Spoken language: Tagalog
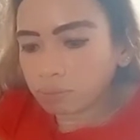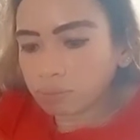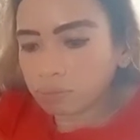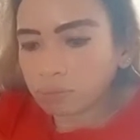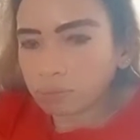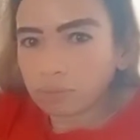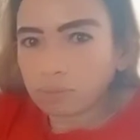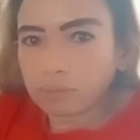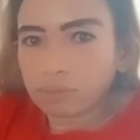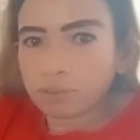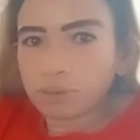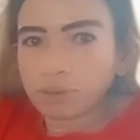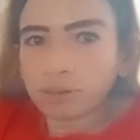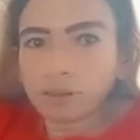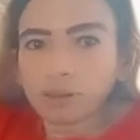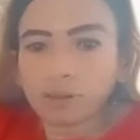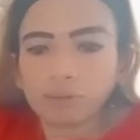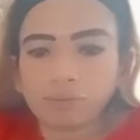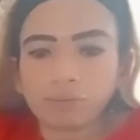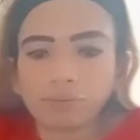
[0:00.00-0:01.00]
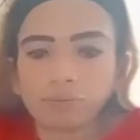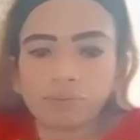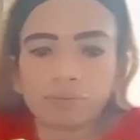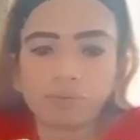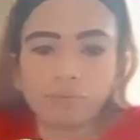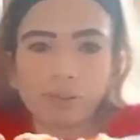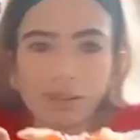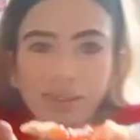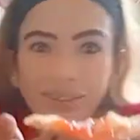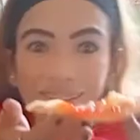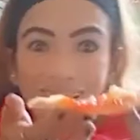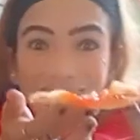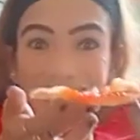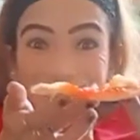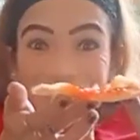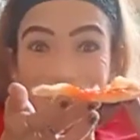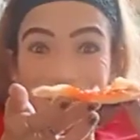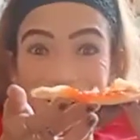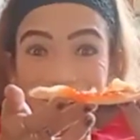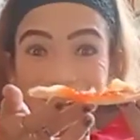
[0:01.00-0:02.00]
Ayan. Kain tayo mga
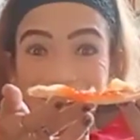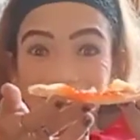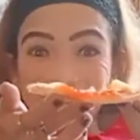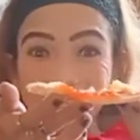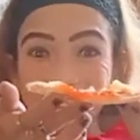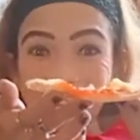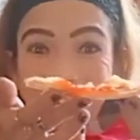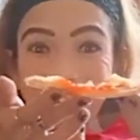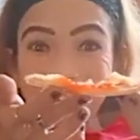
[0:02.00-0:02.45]
kakembet.